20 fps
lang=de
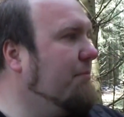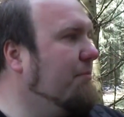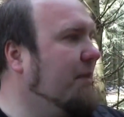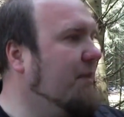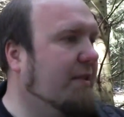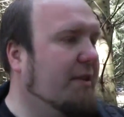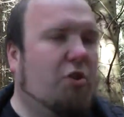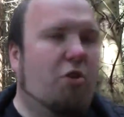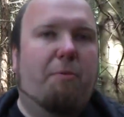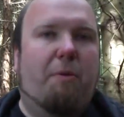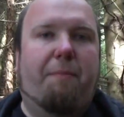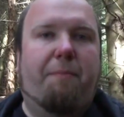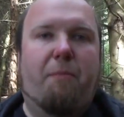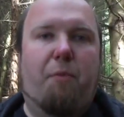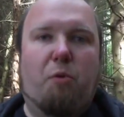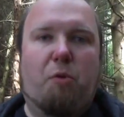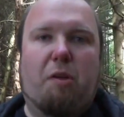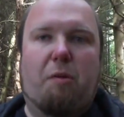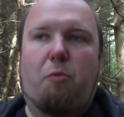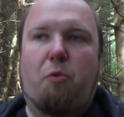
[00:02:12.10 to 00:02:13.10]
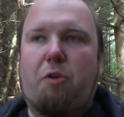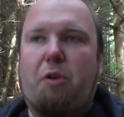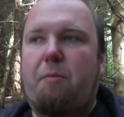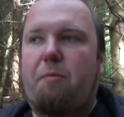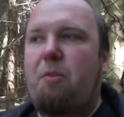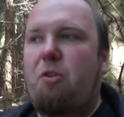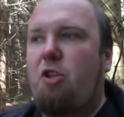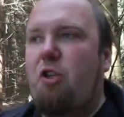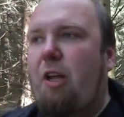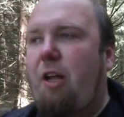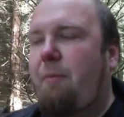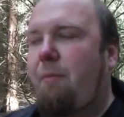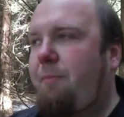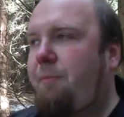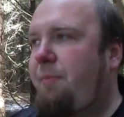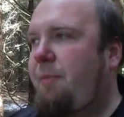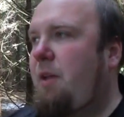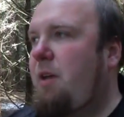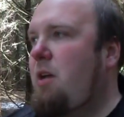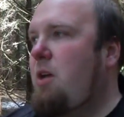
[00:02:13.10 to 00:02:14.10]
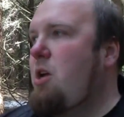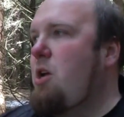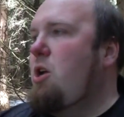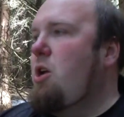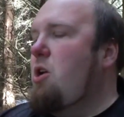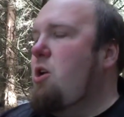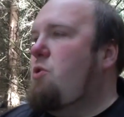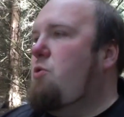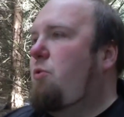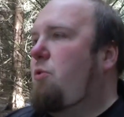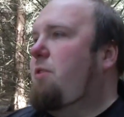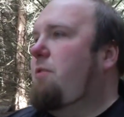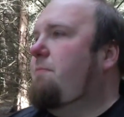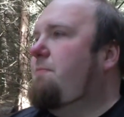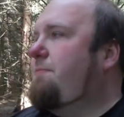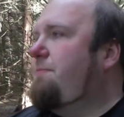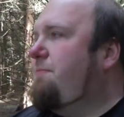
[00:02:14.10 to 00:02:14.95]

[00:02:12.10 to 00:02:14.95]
Passiert schon mal. Ostermontag mit Schnee. Gut.